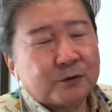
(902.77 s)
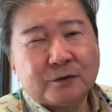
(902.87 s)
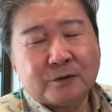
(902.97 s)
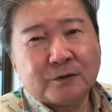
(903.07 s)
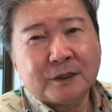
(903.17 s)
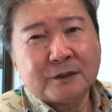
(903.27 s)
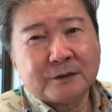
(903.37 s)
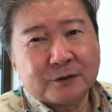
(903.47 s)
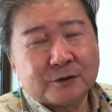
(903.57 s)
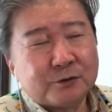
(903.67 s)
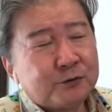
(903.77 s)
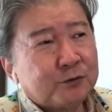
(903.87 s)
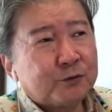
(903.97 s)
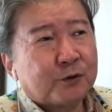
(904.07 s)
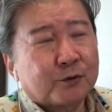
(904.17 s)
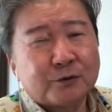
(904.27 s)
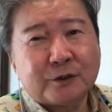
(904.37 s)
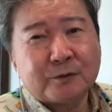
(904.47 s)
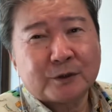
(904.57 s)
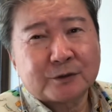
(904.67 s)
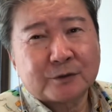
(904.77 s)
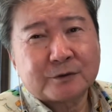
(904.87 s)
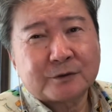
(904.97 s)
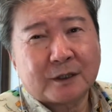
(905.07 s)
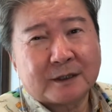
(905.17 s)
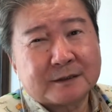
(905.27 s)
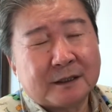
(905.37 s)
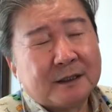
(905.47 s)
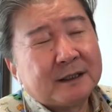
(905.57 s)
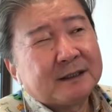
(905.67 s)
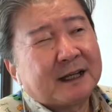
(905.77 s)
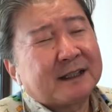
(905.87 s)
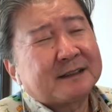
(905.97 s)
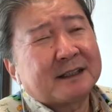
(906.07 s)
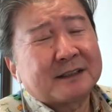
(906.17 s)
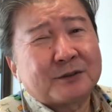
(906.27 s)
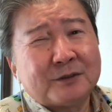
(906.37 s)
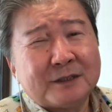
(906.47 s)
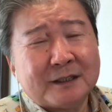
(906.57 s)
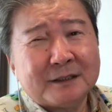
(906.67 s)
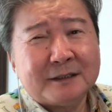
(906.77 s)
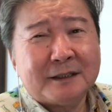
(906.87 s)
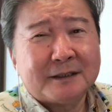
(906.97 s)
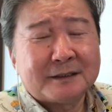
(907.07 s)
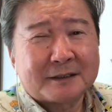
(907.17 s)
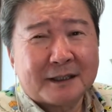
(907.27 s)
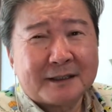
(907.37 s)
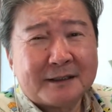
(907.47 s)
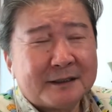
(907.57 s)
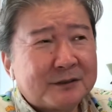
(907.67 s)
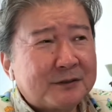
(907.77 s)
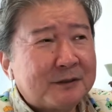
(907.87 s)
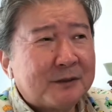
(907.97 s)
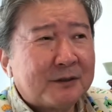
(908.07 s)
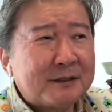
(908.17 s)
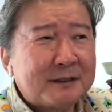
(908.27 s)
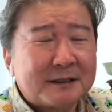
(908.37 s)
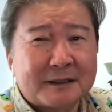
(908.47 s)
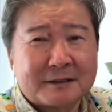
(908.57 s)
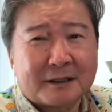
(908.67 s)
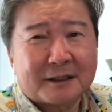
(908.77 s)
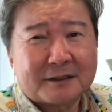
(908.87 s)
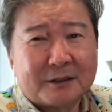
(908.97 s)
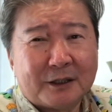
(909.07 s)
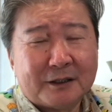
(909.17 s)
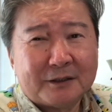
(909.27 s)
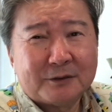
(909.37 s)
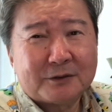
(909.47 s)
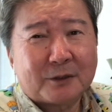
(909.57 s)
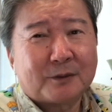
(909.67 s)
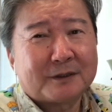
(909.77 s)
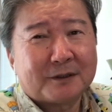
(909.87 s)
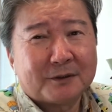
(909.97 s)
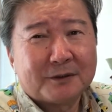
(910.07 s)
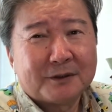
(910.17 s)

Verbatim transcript: こ、こうな、ね、入居の時からこうなってましたよって言ったら、だったらとおか以内にさ、連絡してくれればよかったじゃないですかって言ったら終わりだよ。